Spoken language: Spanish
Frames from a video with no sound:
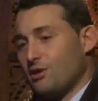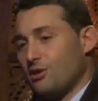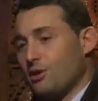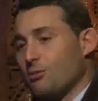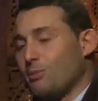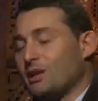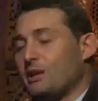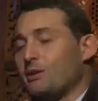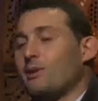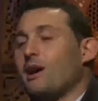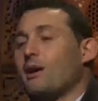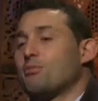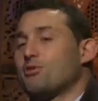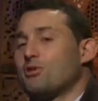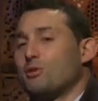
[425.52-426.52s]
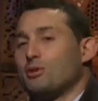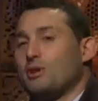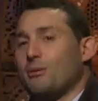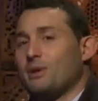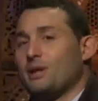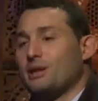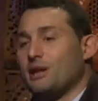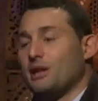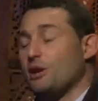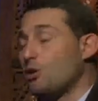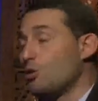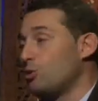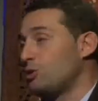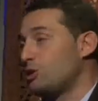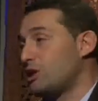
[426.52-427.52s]
normativas absolutamente
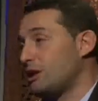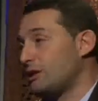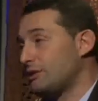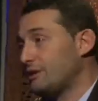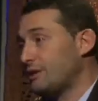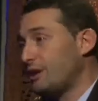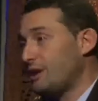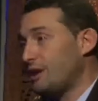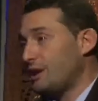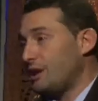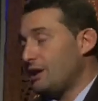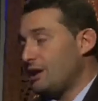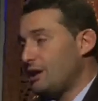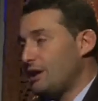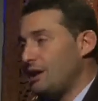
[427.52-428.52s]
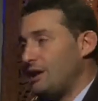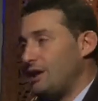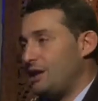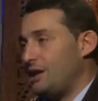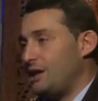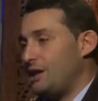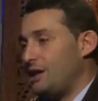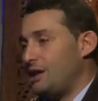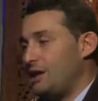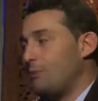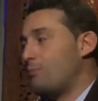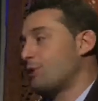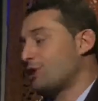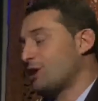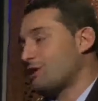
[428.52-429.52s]
injustas y,
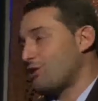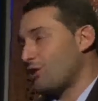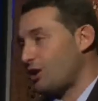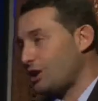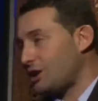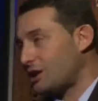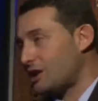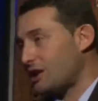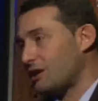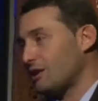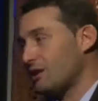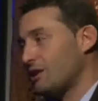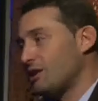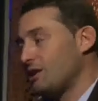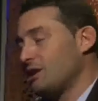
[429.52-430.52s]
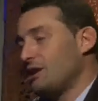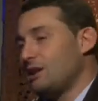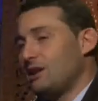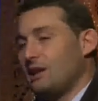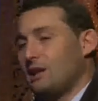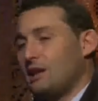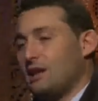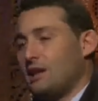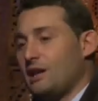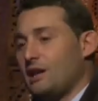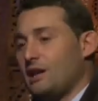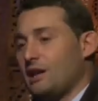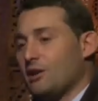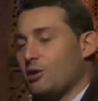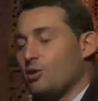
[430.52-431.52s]
proteccionistas,
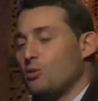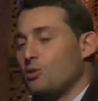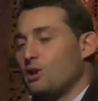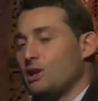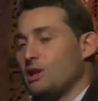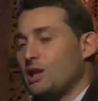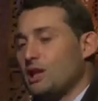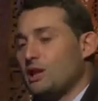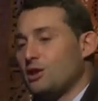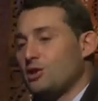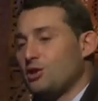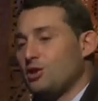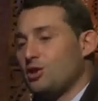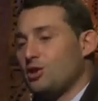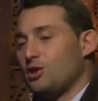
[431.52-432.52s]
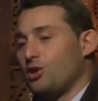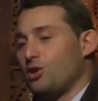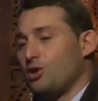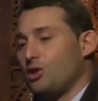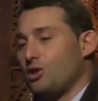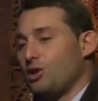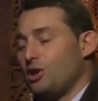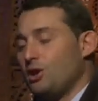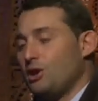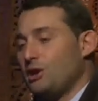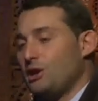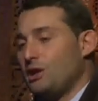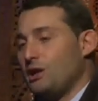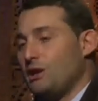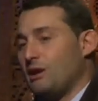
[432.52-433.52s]
eh, con un intento
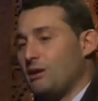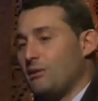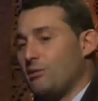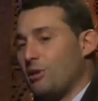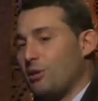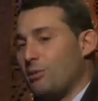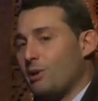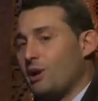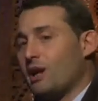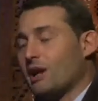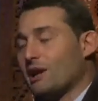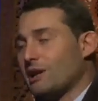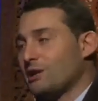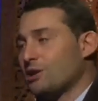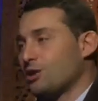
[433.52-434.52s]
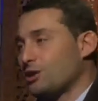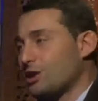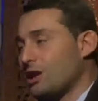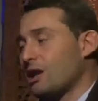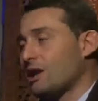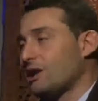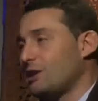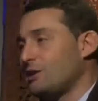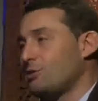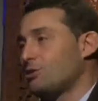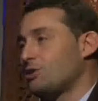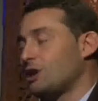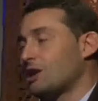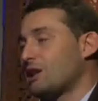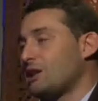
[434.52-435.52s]
de volver a retrotraer la
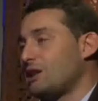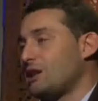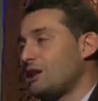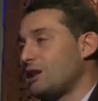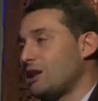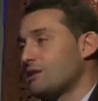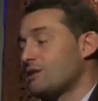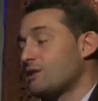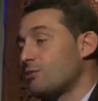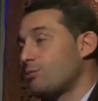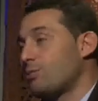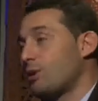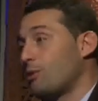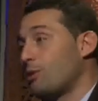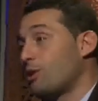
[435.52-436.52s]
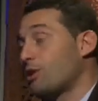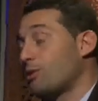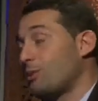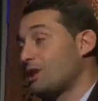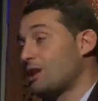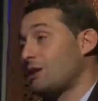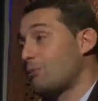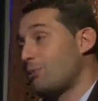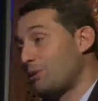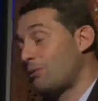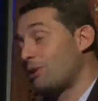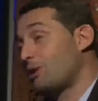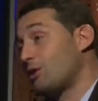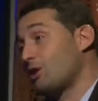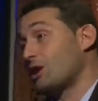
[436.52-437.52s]
industria argentina a ser un proveedor de materia
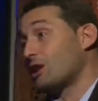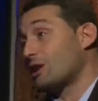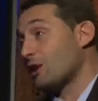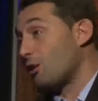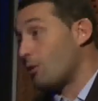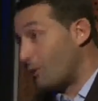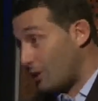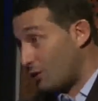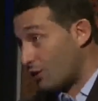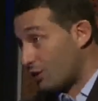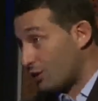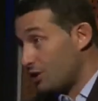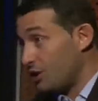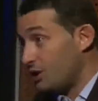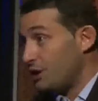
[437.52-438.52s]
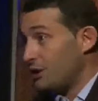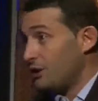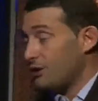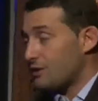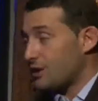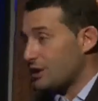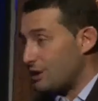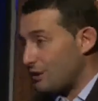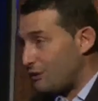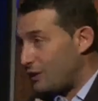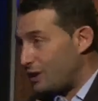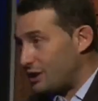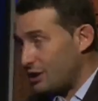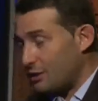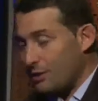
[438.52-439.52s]
prima y no de agregado valor. Mm. O sea que en
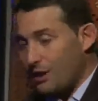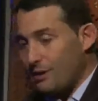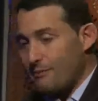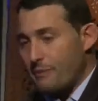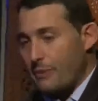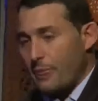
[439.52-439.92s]
definitiva